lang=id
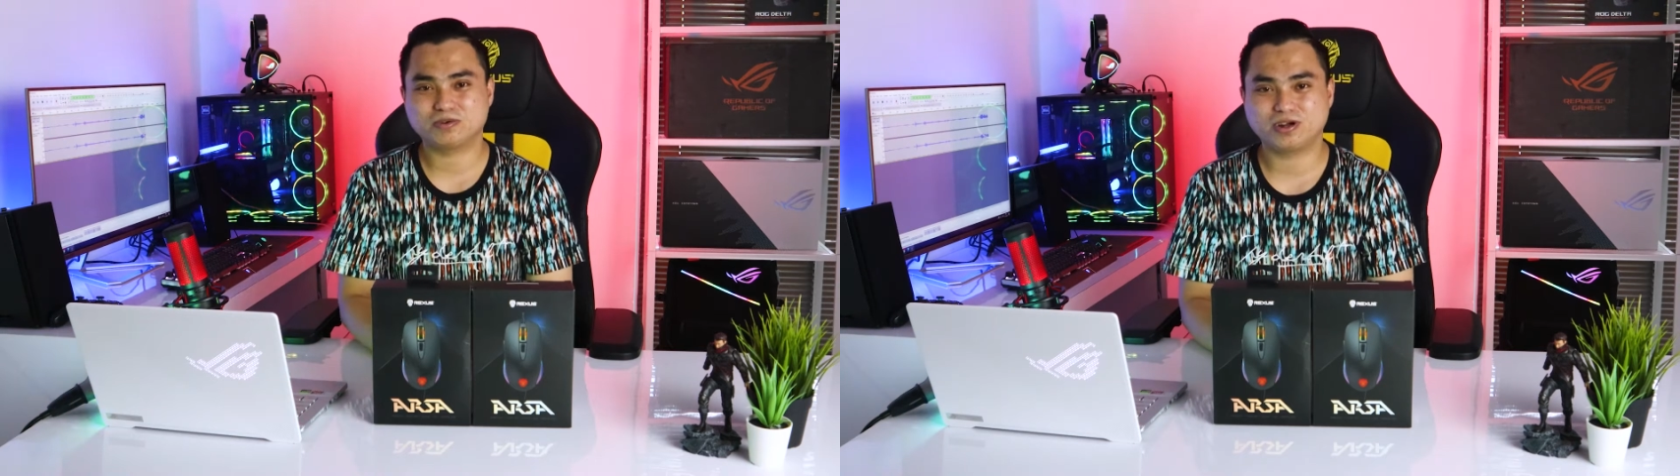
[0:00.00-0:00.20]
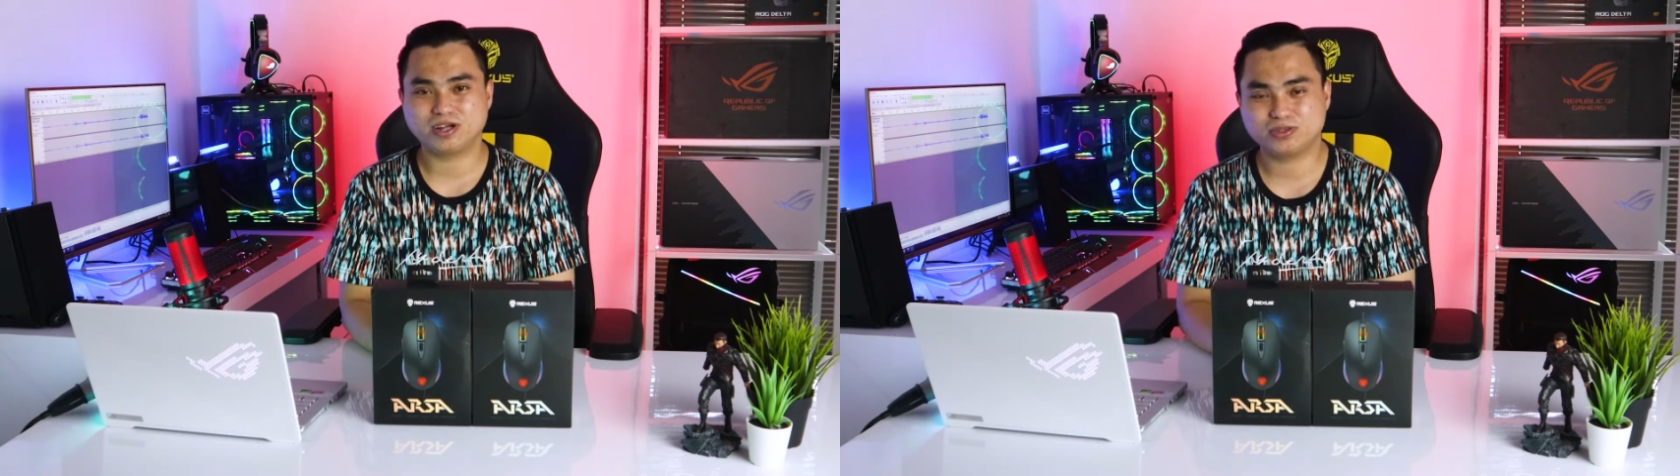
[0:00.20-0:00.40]

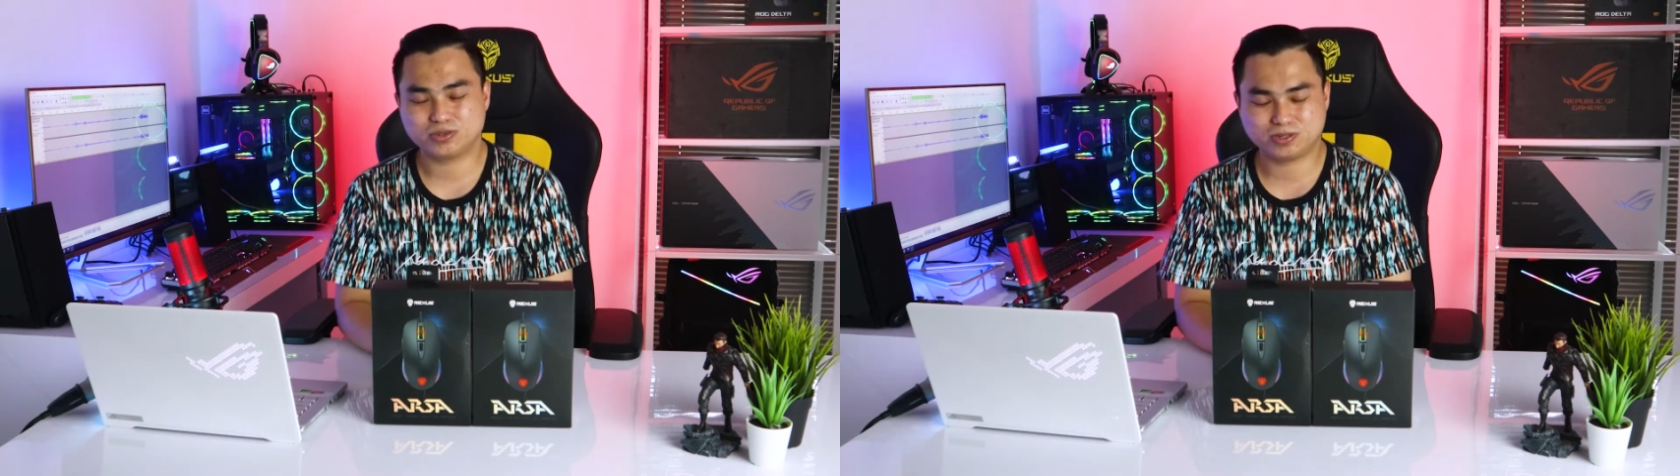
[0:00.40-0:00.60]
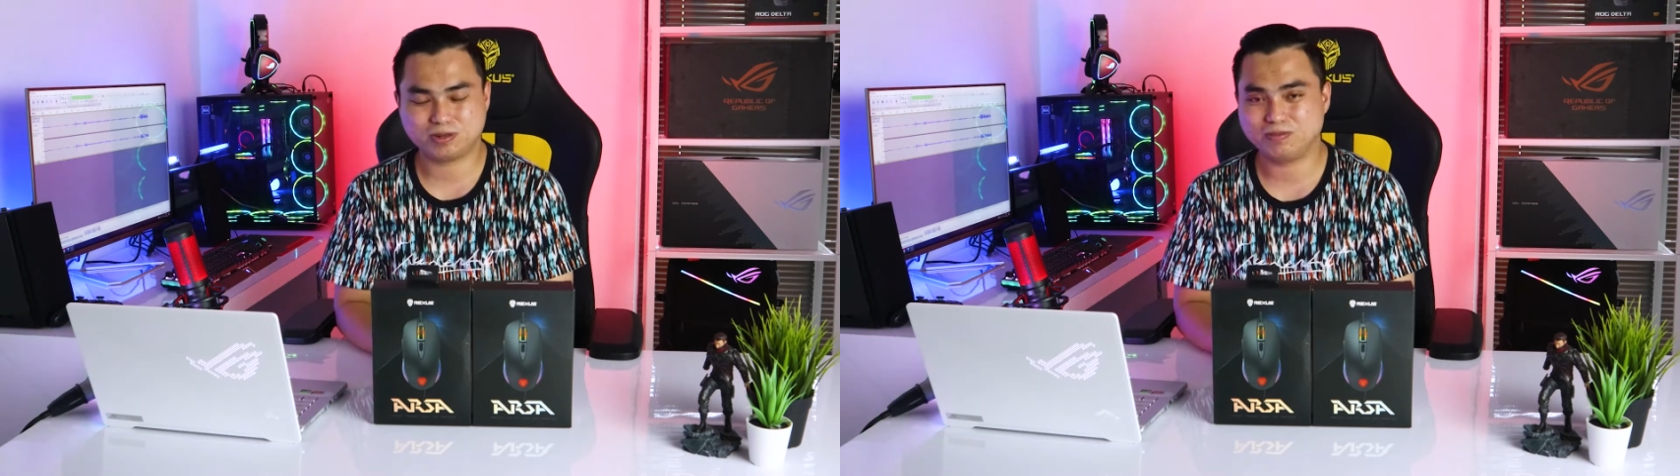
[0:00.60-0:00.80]

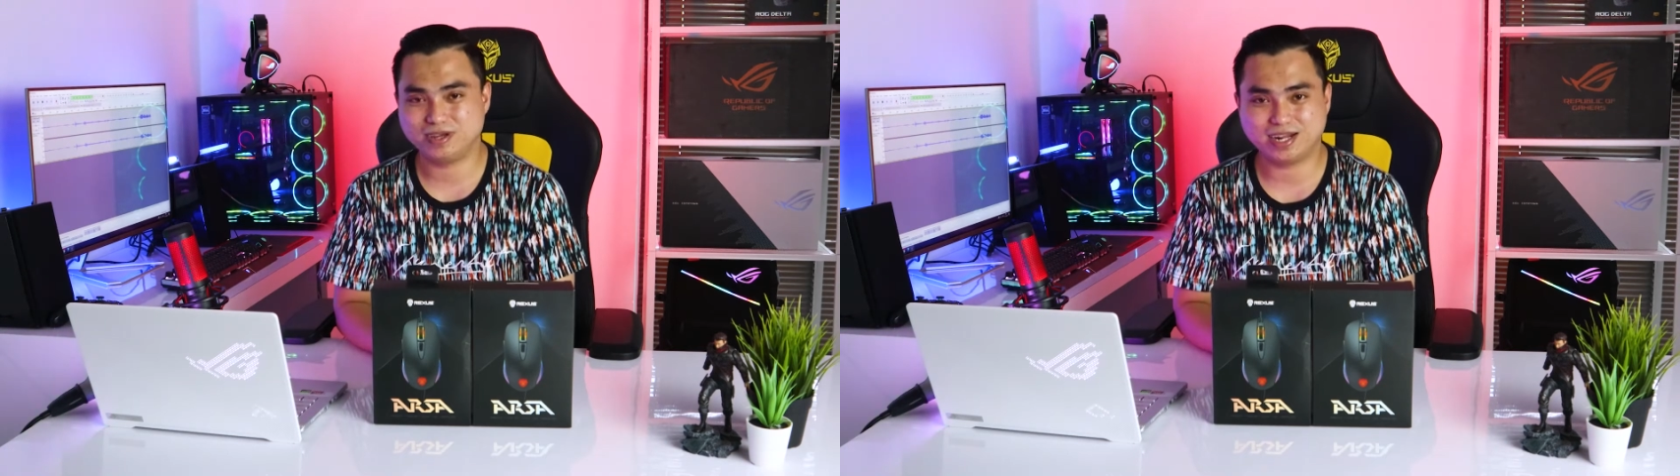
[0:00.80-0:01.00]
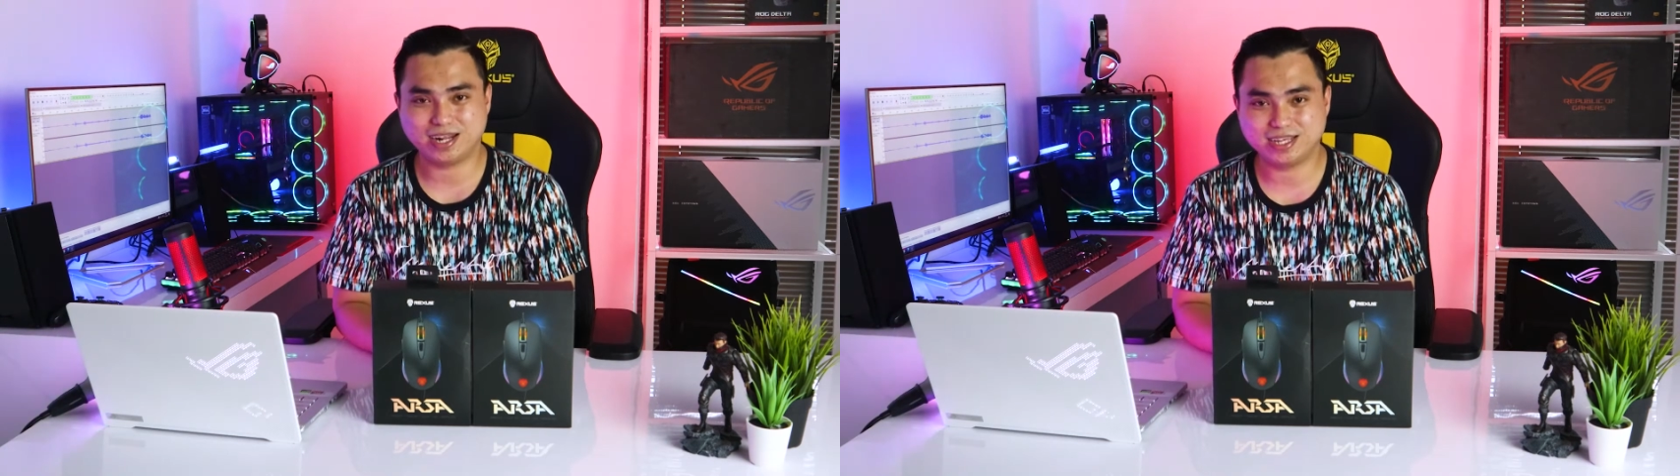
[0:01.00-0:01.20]
wabarakatuh
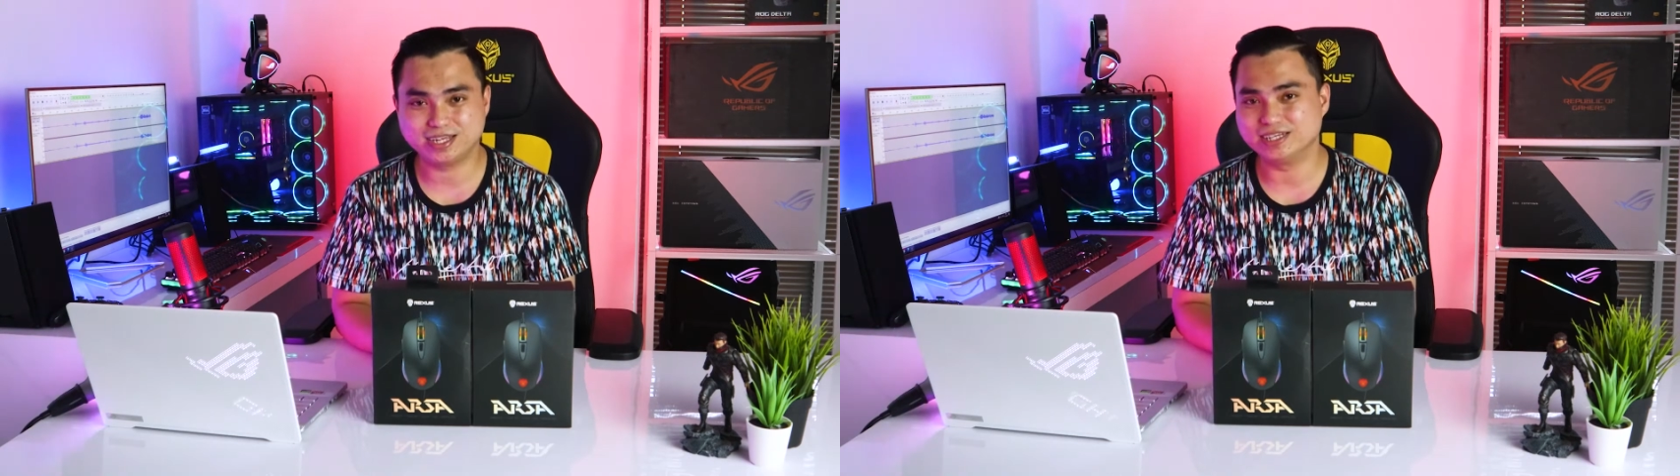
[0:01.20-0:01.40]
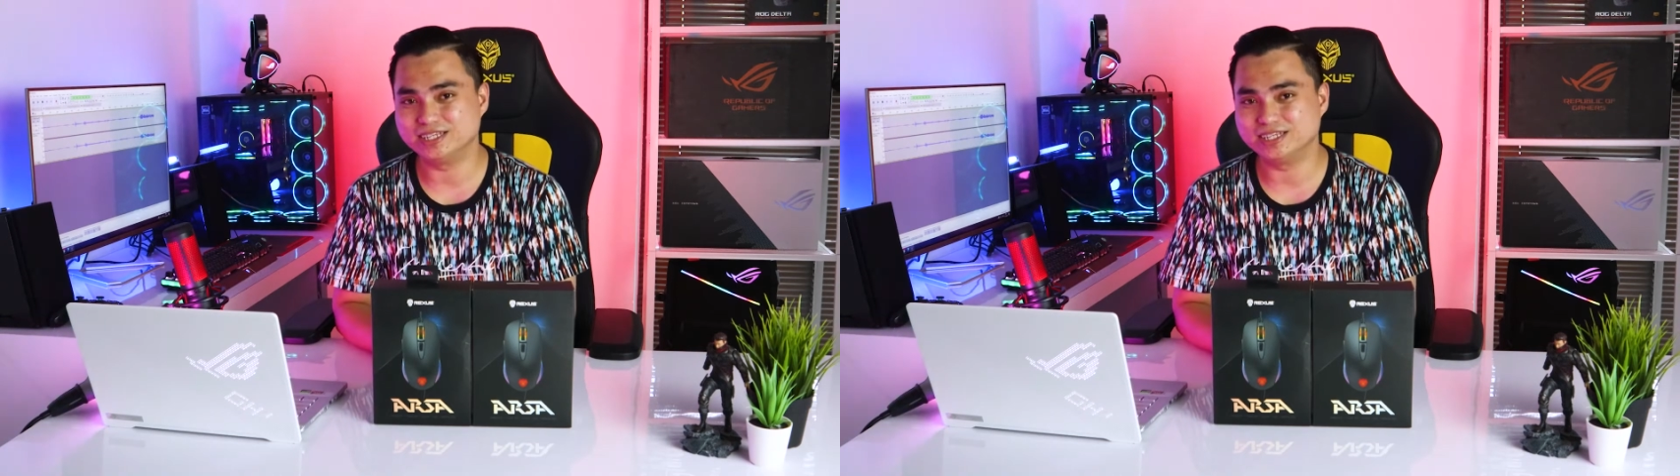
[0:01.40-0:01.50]
Kembali lagi